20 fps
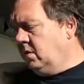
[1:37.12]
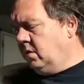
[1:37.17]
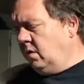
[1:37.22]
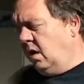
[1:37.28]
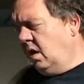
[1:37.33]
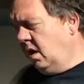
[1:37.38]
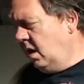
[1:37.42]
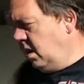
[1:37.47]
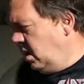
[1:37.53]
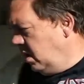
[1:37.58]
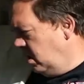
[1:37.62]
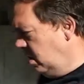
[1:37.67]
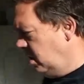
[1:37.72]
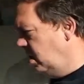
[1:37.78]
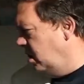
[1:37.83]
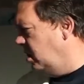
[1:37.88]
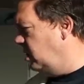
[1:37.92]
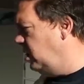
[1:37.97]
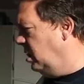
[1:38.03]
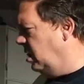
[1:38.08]
Ah,
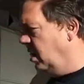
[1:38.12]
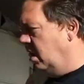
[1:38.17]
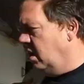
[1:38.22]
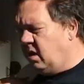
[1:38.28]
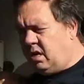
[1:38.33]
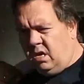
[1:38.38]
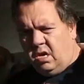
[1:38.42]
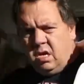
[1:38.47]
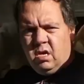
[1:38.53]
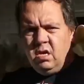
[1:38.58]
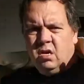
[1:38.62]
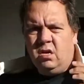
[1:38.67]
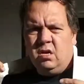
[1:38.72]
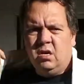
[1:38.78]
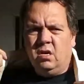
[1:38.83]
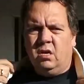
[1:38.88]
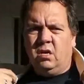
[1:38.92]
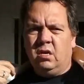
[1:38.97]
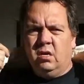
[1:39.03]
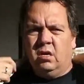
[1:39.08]
äh,
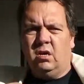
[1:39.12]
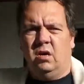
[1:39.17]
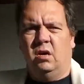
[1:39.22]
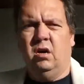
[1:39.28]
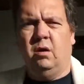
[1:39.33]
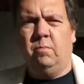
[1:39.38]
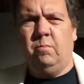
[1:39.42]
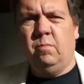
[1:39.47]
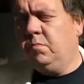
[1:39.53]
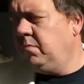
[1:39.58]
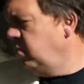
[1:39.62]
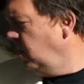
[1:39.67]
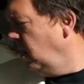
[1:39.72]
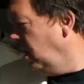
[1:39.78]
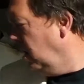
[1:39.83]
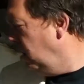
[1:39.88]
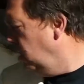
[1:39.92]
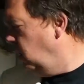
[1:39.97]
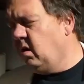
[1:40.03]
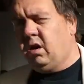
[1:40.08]
ähm,
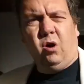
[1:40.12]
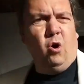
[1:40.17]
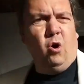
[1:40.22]
ja,